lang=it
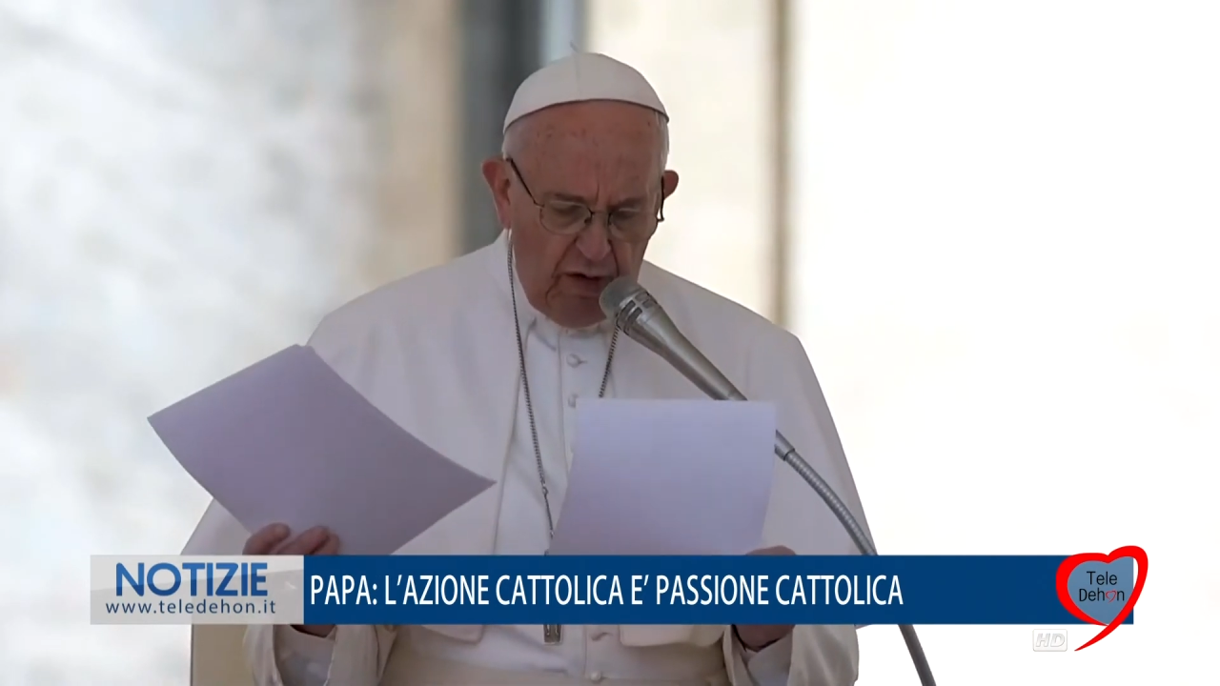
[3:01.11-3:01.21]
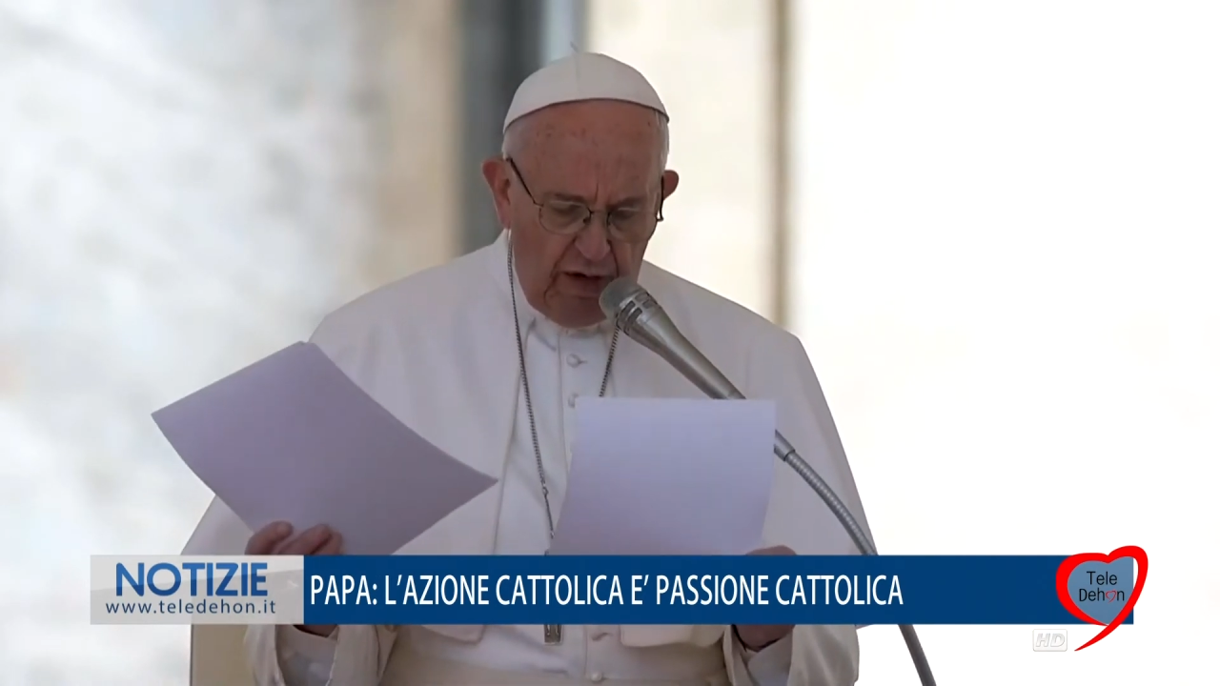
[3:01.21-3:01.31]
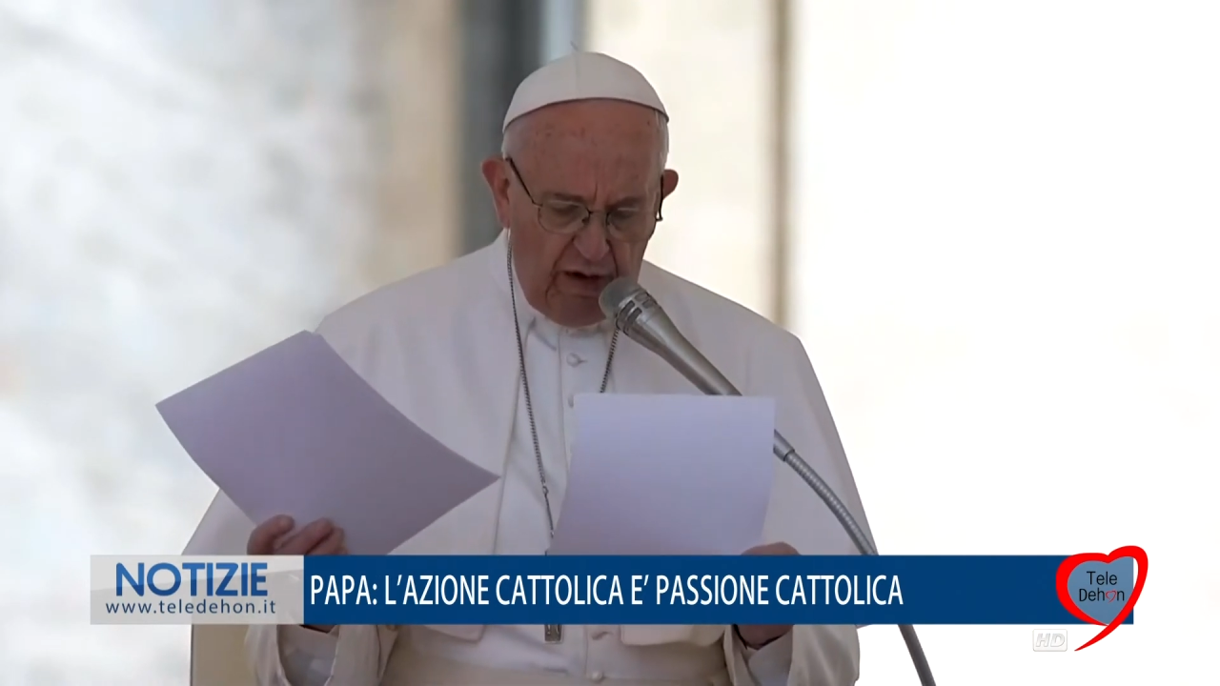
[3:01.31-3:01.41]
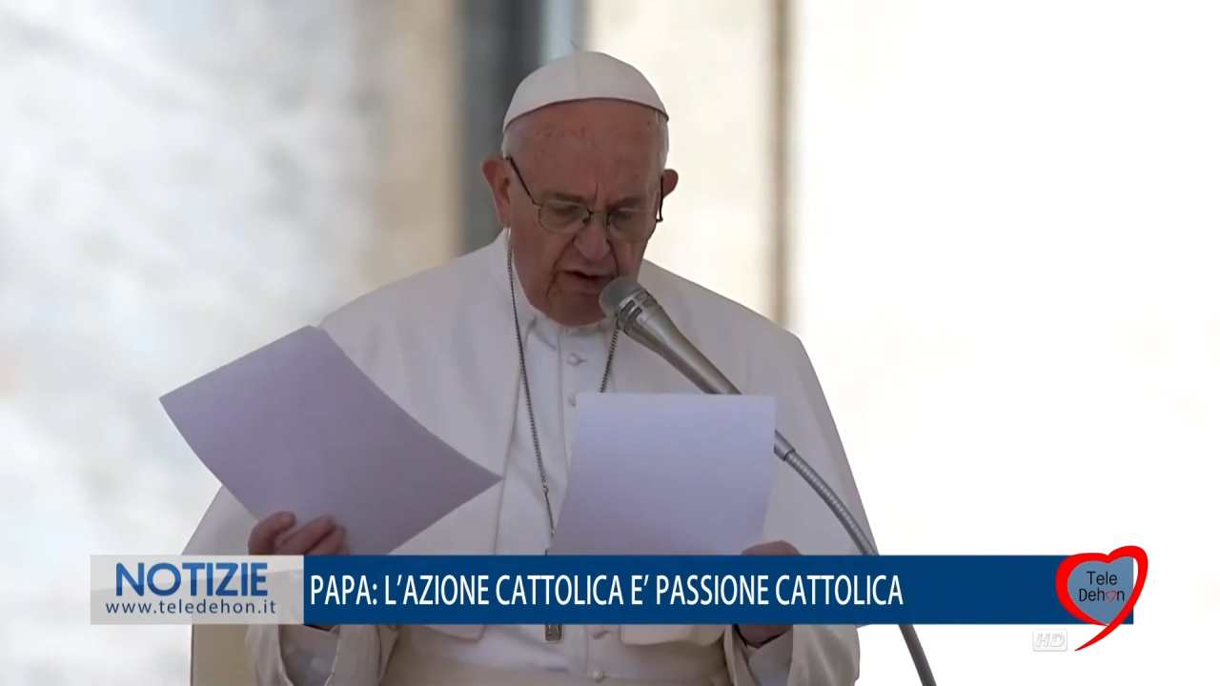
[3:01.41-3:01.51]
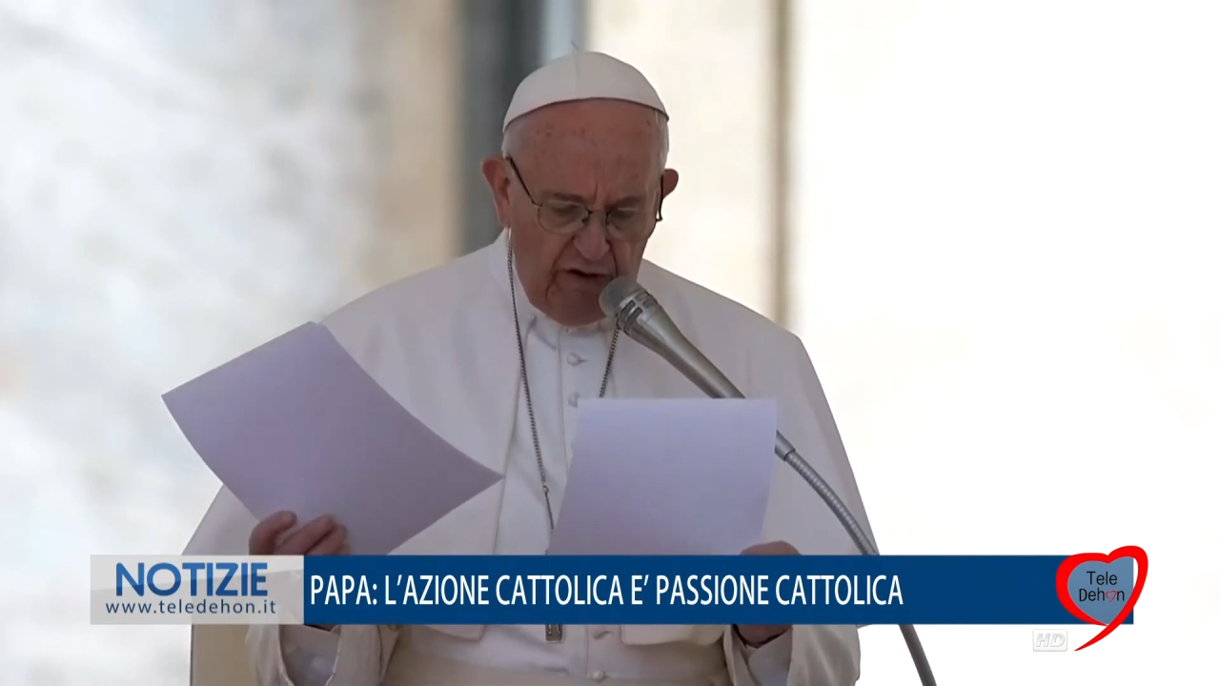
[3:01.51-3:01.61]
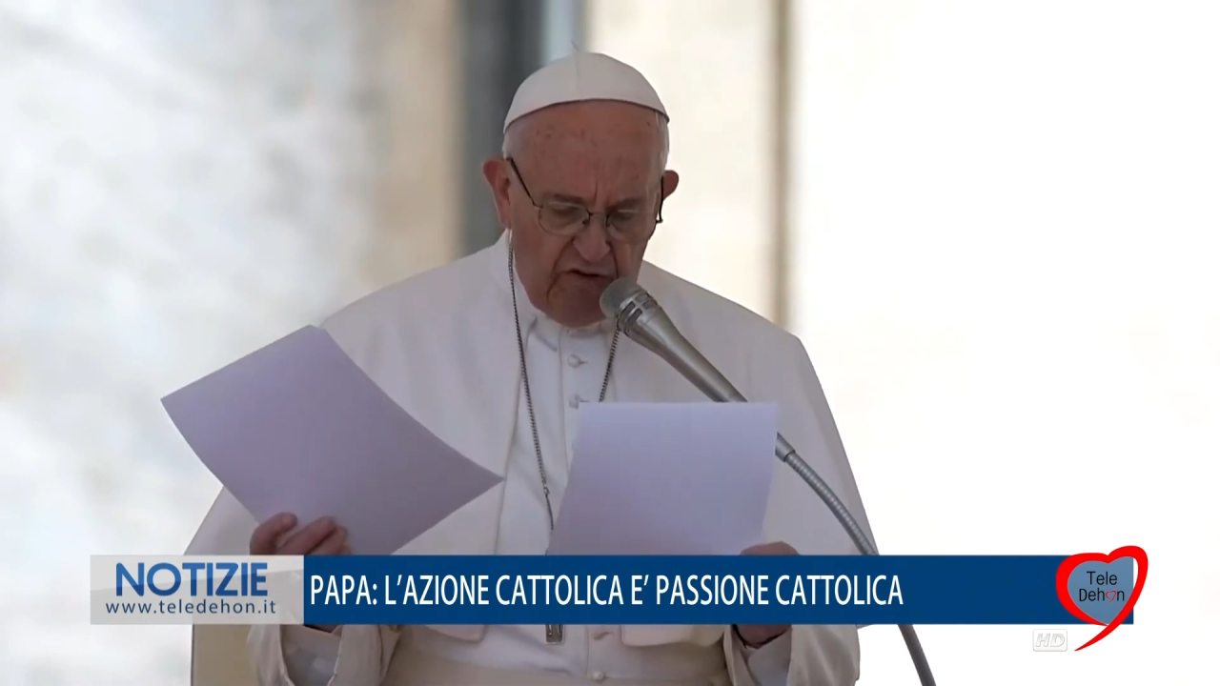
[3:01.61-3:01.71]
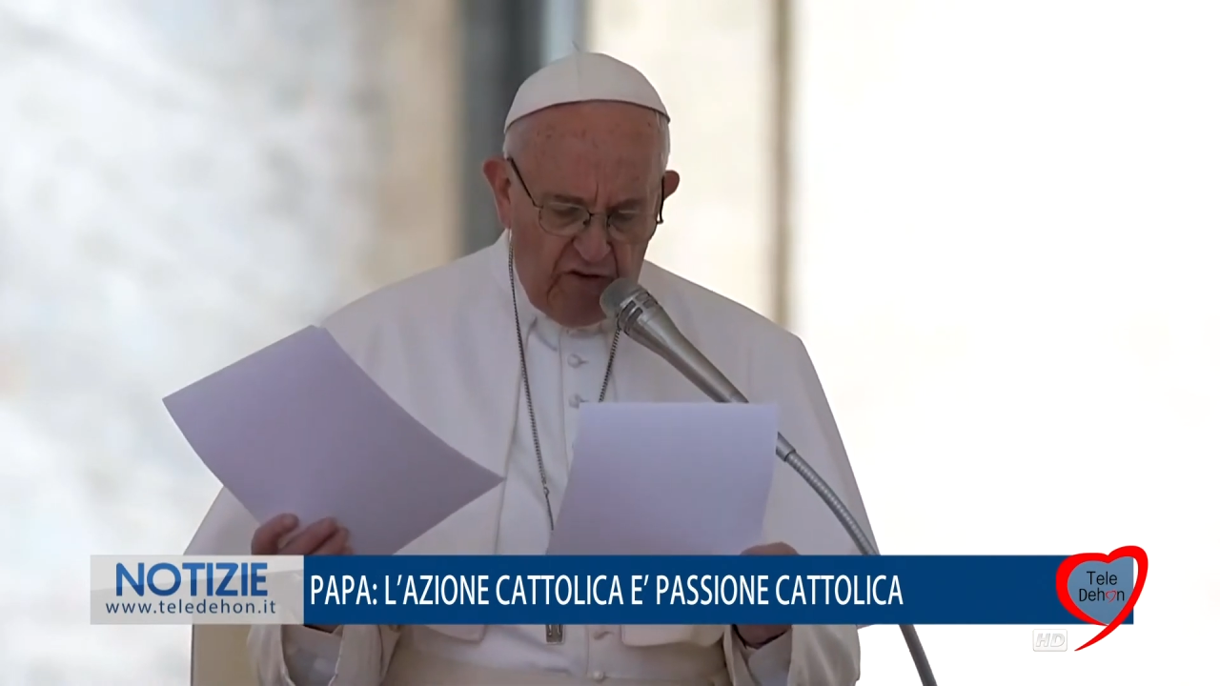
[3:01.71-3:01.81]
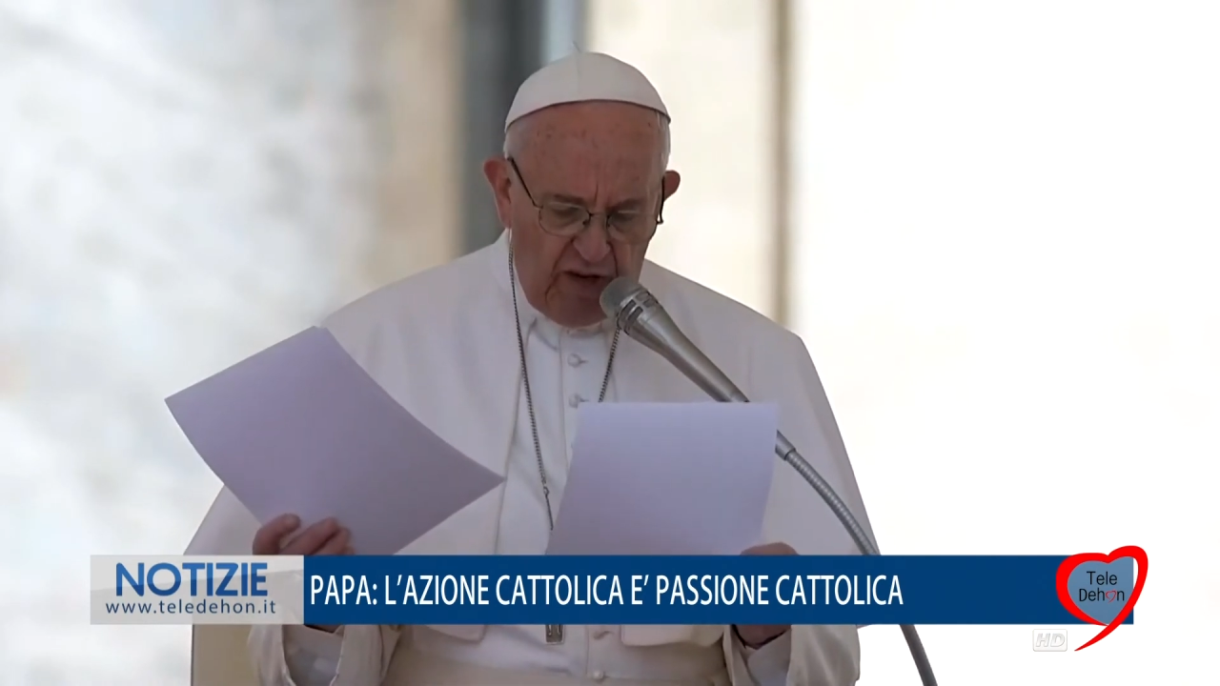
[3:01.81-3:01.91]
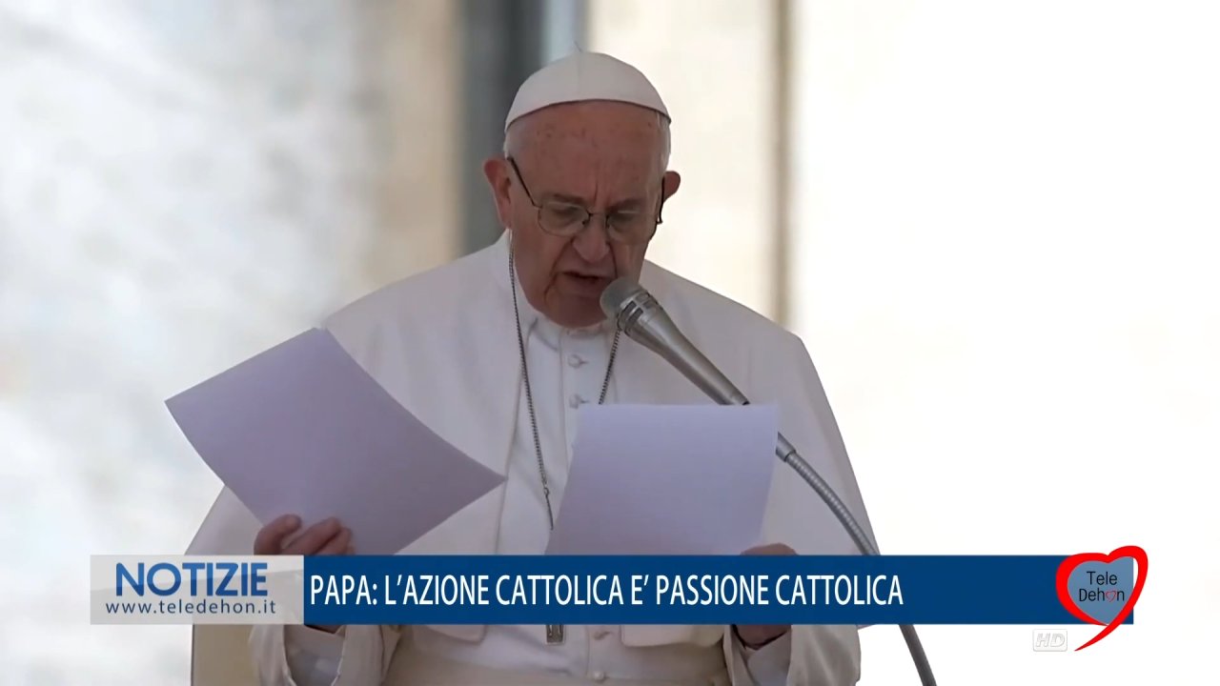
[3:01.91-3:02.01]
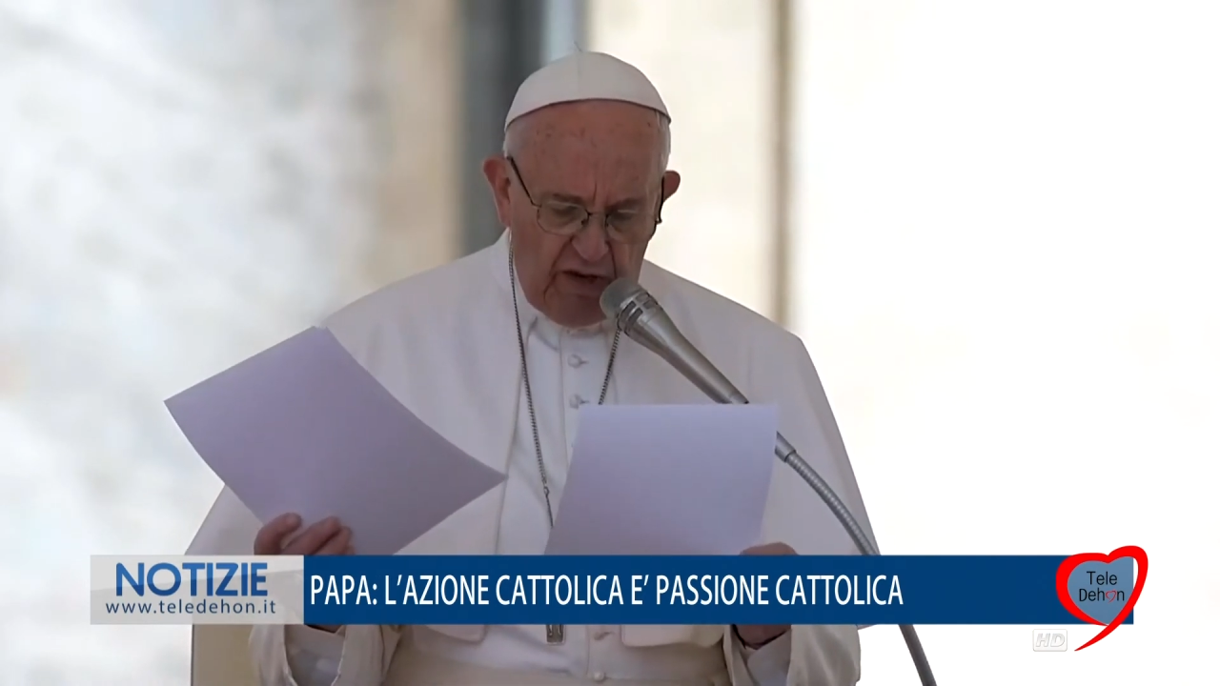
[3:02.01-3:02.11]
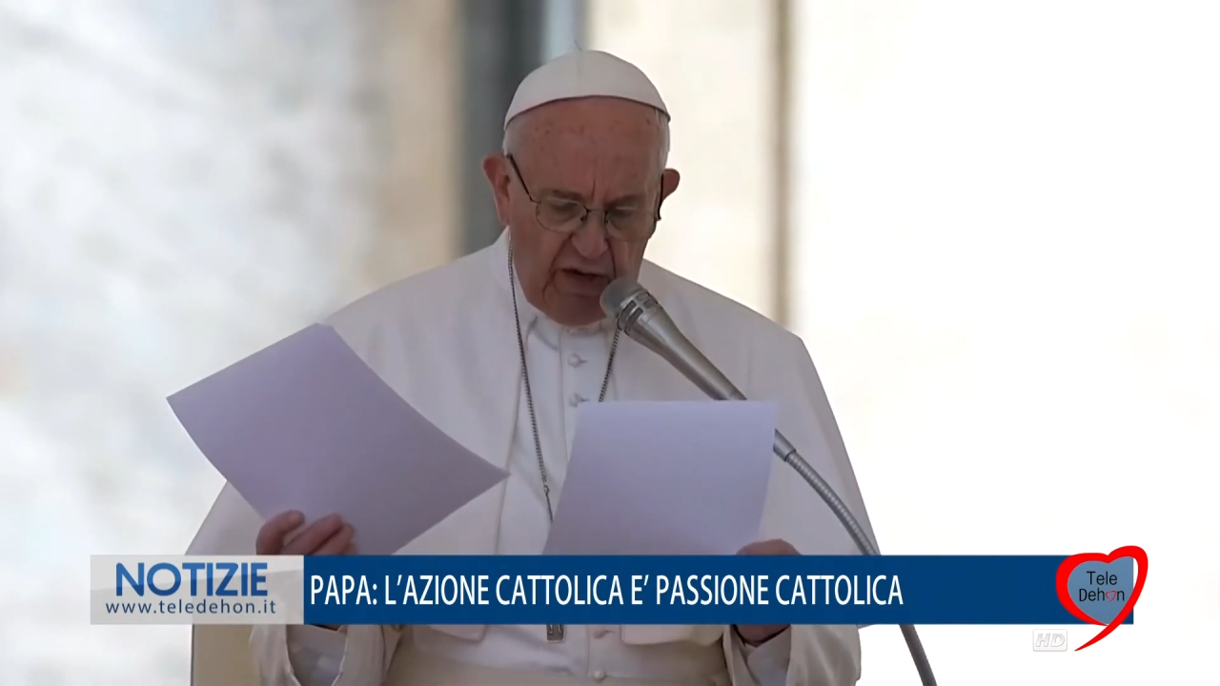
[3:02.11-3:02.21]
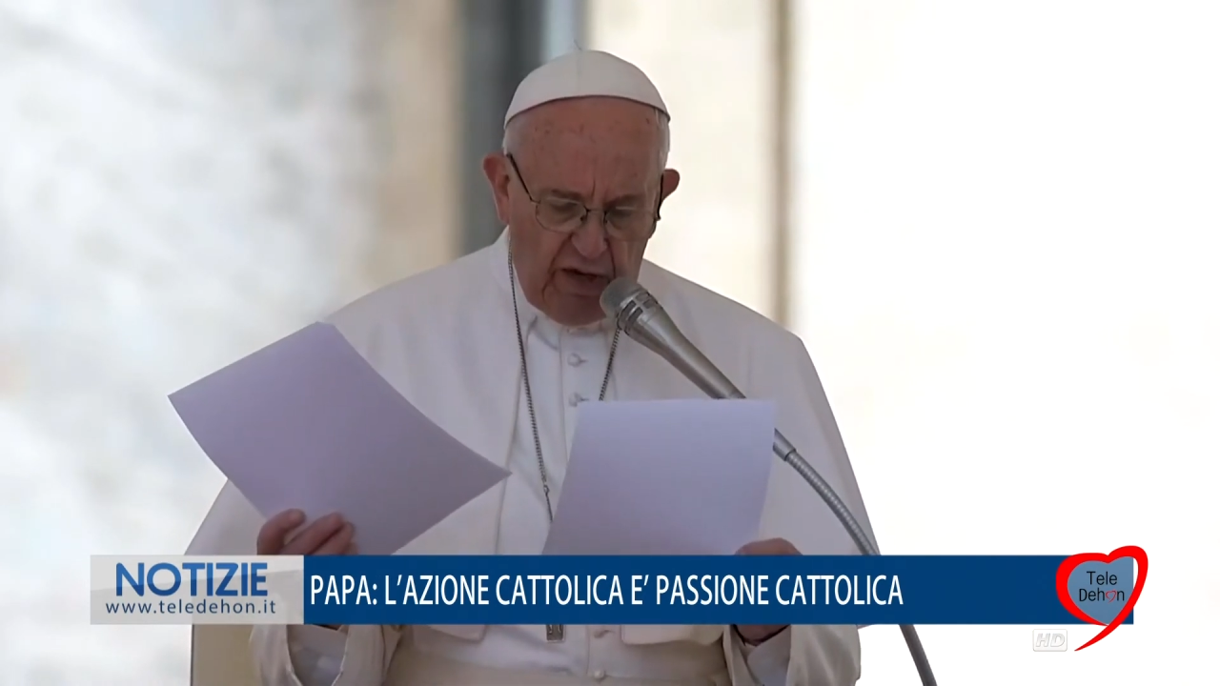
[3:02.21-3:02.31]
ricerca